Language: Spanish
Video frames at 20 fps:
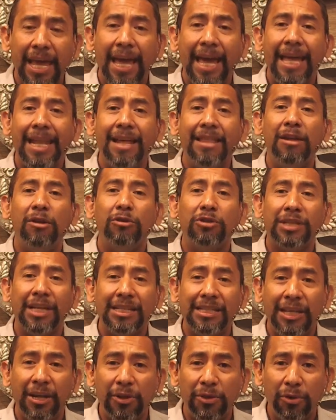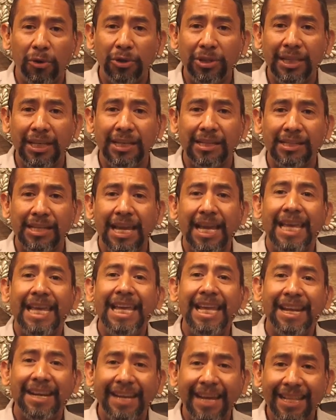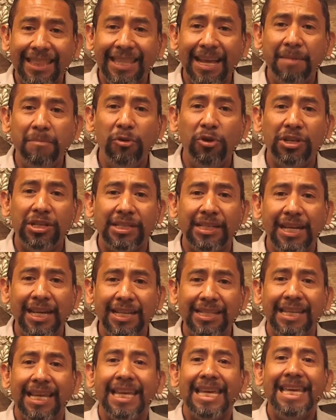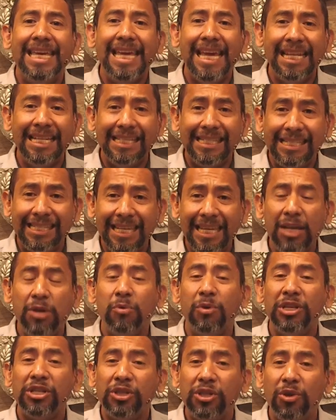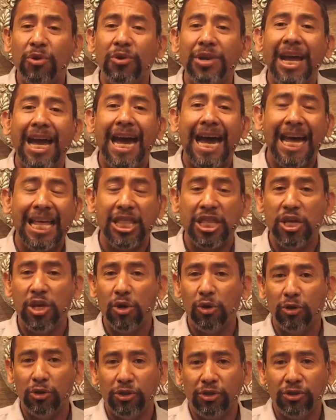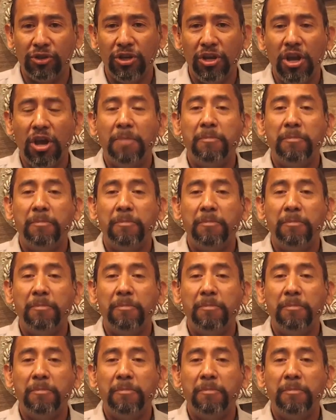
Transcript: era de los sacerdotes, y reta a Moisés y en sí cuestiona a Dios